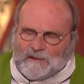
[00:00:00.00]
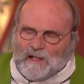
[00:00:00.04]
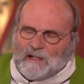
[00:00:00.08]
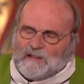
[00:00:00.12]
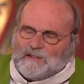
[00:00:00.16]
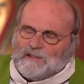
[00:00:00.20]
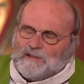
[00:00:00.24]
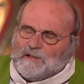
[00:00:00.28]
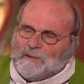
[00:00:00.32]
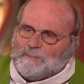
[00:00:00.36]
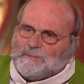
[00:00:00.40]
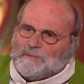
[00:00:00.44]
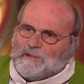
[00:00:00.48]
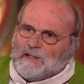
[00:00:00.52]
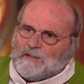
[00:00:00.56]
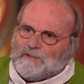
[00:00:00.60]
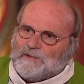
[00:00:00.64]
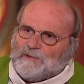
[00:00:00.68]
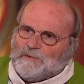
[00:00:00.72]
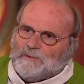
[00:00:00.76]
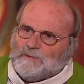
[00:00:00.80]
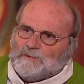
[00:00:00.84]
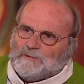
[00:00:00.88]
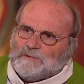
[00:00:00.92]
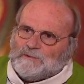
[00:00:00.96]

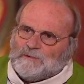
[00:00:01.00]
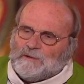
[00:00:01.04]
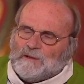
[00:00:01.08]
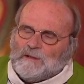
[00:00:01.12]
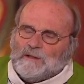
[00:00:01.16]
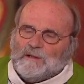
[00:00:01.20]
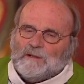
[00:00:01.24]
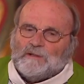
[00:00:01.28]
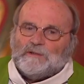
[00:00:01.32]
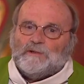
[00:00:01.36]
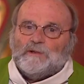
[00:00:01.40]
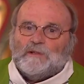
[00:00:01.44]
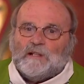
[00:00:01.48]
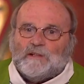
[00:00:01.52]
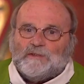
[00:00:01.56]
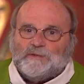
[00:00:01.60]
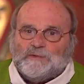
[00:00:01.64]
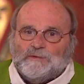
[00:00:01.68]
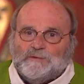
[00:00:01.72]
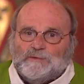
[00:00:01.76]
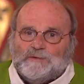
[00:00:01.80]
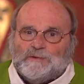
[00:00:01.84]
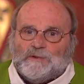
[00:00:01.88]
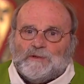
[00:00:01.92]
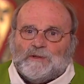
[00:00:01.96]
d'acceptation de la
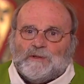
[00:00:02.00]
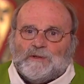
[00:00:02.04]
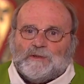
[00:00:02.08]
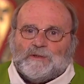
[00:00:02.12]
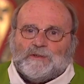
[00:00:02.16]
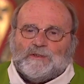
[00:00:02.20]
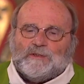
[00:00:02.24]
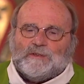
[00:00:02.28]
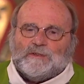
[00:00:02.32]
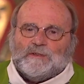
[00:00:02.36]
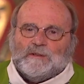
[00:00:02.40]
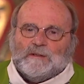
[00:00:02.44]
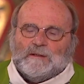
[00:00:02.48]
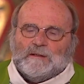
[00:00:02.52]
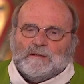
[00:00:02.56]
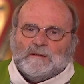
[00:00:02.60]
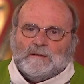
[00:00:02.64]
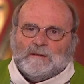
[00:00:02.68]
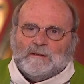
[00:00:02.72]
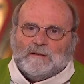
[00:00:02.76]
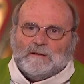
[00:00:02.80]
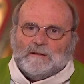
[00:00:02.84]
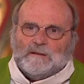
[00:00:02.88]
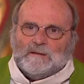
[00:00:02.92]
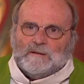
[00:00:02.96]
souffrance,
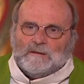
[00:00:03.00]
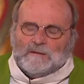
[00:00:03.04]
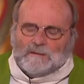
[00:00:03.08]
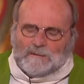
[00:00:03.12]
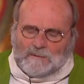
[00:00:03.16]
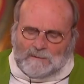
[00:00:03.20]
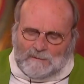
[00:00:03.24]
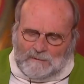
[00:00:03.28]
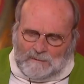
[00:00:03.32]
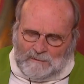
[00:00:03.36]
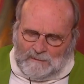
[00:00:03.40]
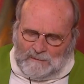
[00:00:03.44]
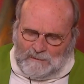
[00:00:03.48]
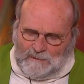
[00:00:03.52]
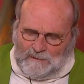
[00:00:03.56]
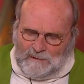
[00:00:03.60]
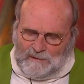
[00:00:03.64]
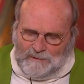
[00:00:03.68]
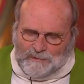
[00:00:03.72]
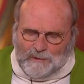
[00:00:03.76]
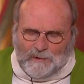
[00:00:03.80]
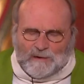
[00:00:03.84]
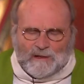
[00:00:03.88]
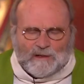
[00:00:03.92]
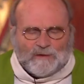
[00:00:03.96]

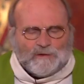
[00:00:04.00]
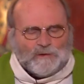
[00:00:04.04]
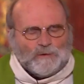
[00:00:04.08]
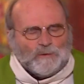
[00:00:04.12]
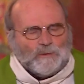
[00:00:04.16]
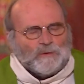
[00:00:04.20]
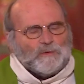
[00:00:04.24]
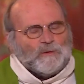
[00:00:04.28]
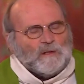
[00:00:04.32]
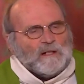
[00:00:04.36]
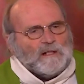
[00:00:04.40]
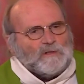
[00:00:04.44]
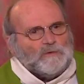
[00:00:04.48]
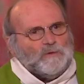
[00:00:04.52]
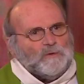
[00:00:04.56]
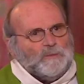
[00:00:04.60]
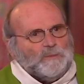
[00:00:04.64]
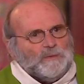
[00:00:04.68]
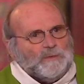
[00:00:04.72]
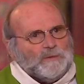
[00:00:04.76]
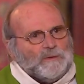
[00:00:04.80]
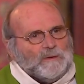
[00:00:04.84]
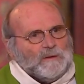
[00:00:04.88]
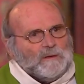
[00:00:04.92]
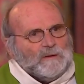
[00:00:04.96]
l'évocation de la
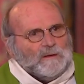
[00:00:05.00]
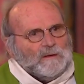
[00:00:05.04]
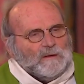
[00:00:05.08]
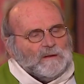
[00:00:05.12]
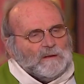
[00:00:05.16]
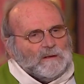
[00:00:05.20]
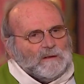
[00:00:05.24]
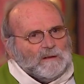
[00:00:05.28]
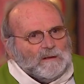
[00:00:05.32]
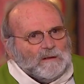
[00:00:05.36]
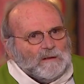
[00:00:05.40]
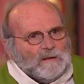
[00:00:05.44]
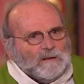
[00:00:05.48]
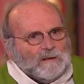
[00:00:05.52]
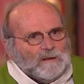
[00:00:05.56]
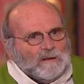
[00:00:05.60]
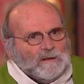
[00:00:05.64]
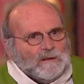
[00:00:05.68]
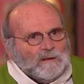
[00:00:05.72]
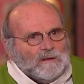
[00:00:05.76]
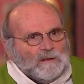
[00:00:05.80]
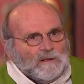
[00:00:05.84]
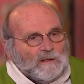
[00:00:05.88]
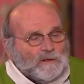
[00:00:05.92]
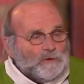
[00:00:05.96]
coupe,
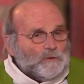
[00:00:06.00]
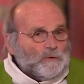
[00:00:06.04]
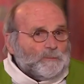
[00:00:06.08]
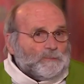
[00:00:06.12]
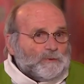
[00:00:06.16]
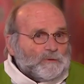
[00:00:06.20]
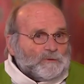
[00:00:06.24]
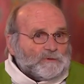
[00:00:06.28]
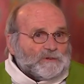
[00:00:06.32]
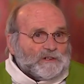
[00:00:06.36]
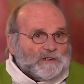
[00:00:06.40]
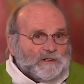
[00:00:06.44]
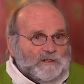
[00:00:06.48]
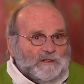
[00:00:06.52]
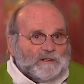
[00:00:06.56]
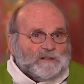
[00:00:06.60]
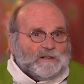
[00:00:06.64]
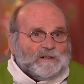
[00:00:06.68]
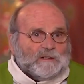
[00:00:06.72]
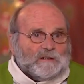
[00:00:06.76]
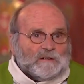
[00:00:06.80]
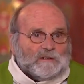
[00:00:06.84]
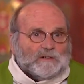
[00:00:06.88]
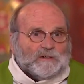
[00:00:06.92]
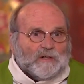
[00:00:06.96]
et de
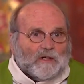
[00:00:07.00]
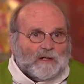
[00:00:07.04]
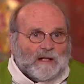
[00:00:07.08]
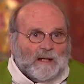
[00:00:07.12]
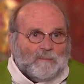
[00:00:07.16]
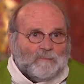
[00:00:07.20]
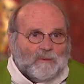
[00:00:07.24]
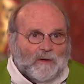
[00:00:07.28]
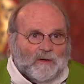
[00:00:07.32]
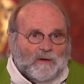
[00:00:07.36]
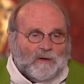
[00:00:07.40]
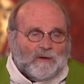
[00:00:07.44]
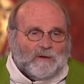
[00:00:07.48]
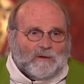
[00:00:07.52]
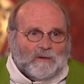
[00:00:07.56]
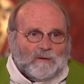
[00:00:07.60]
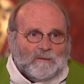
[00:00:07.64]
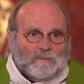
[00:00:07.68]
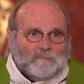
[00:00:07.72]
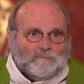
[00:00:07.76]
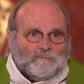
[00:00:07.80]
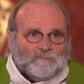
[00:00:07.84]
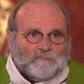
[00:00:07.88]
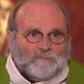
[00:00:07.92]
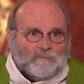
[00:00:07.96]
plonger dans la mort,
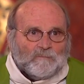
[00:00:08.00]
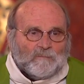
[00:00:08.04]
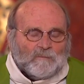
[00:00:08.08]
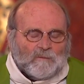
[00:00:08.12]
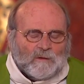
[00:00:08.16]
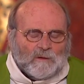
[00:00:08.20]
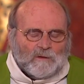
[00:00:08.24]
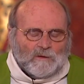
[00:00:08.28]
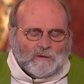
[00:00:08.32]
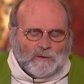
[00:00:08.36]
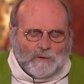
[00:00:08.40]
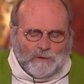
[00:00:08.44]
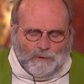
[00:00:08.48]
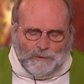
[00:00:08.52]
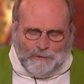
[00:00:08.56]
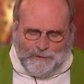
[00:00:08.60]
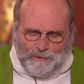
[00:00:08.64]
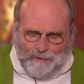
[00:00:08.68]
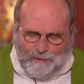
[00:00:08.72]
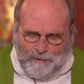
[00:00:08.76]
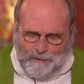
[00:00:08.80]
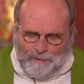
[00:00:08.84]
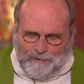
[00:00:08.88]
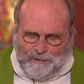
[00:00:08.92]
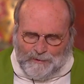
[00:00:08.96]
le
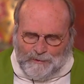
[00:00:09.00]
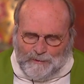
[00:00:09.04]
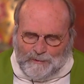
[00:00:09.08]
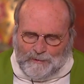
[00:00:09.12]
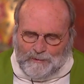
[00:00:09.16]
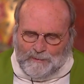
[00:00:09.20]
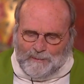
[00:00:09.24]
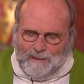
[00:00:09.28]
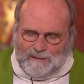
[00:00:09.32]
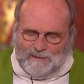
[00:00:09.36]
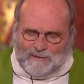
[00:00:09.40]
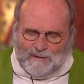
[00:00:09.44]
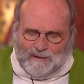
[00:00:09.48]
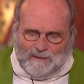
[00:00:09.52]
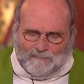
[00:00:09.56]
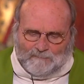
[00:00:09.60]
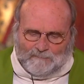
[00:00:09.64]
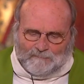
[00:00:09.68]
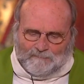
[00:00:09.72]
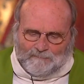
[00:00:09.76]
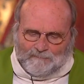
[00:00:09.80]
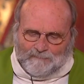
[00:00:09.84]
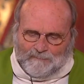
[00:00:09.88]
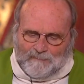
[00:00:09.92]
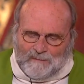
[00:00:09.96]
sens du baptême,
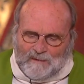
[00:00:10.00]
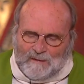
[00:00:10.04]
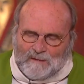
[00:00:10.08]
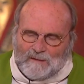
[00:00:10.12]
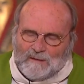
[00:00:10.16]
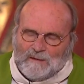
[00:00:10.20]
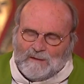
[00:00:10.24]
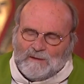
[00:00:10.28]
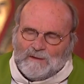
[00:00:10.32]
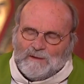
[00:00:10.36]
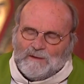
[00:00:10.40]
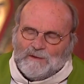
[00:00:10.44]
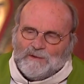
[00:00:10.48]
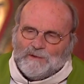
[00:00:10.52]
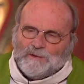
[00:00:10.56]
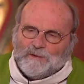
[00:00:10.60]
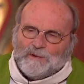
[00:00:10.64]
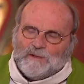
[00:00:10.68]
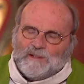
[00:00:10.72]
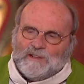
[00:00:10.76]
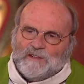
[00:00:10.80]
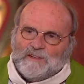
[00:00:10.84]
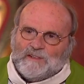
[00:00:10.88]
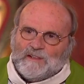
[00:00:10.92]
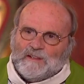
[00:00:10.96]

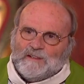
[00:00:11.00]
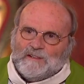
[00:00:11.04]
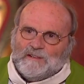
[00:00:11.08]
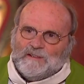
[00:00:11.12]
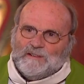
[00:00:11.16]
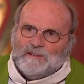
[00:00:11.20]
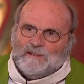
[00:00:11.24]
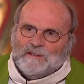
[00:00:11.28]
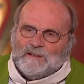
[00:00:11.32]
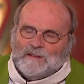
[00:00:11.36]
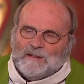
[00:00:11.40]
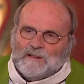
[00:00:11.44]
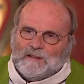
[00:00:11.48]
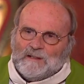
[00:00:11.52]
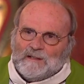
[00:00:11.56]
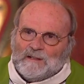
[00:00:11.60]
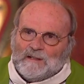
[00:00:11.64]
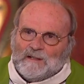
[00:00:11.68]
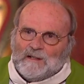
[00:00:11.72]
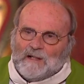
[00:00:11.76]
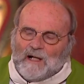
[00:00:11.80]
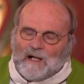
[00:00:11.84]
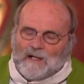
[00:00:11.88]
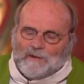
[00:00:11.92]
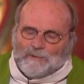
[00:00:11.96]
ce qu'Isaïe
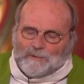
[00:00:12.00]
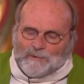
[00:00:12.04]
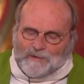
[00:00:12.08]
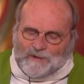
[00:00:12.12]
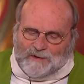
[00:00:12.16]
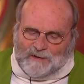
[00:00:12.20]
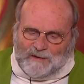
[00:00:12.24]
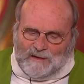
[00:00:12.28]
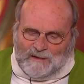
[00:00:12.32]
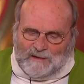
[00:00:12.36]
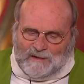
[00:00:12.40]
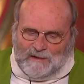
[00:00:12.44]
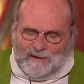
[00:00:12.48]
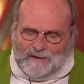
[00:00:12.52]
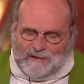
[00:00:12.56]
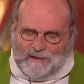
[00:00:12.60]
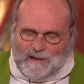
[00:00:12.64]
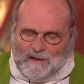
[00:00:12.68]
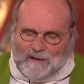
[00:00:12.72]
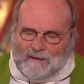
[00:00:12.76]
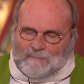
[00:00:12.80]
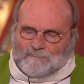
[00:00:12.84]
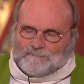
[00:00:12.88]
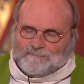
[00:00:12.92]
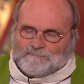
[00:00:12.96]
annonçait
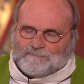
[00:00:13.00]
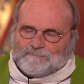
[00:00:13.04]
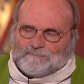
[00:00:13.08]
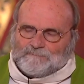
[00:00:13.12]
déjà.